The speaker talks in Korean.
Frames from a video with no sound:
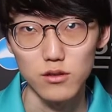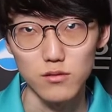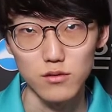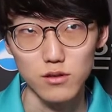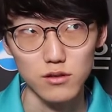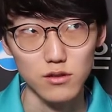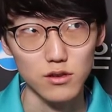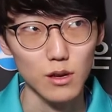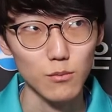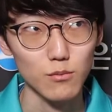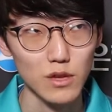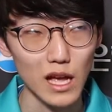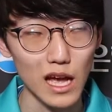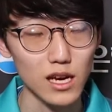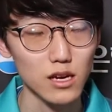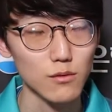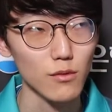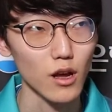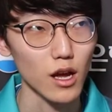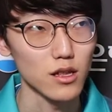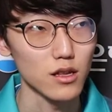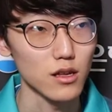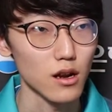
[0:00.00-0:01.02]
일단
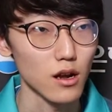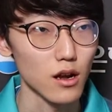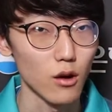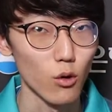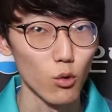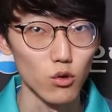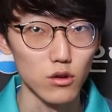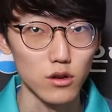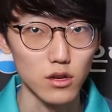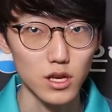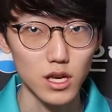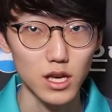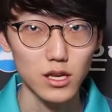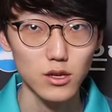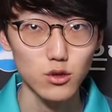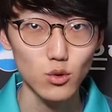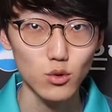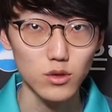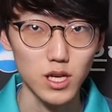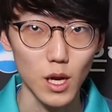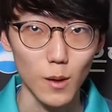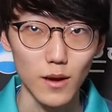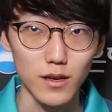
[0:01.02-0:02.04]
다름이 아니라 오늘
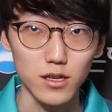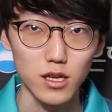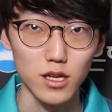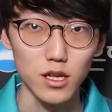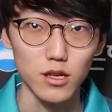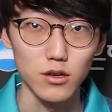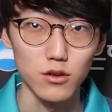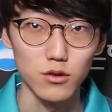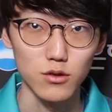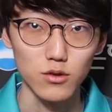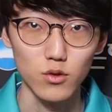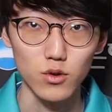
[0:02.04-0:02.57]
킹존 잡았잖아요.